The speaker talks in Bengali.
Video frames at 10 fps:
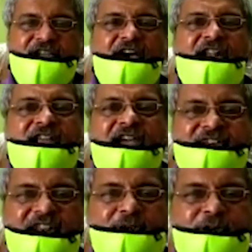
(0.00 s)
আর
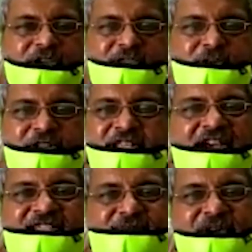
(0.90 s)
একটা লোককে তো উনি
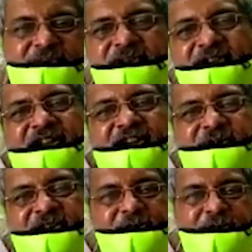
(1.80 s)
দেখাতে পারবেন না
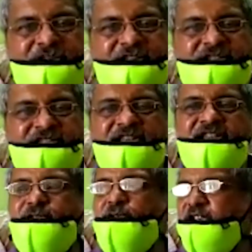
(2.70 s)
কাটমানির লোক নিয়েছেন দেখে
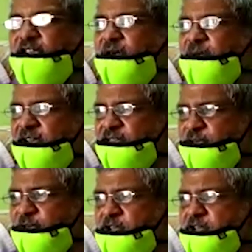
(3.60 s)
তো উনি আমাকে তো
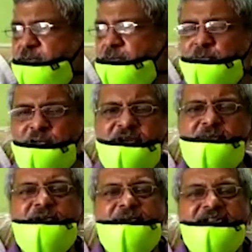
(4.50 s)
মুখে
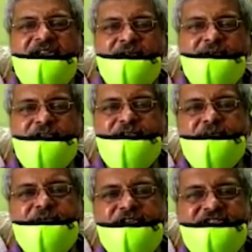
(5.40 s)
বলবেন কেন উনি তো
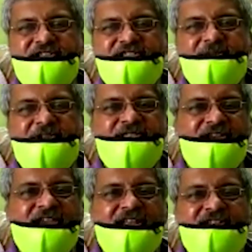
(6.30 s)
পুলিশে দেবেন
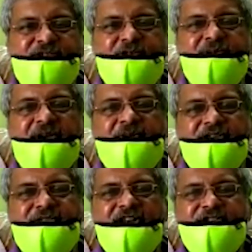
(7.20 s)
তাকে অ্যারেস্ট করবে আমাকে
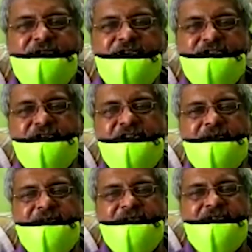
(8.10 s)
তো অ্যারেস্ট করে চলে যাবে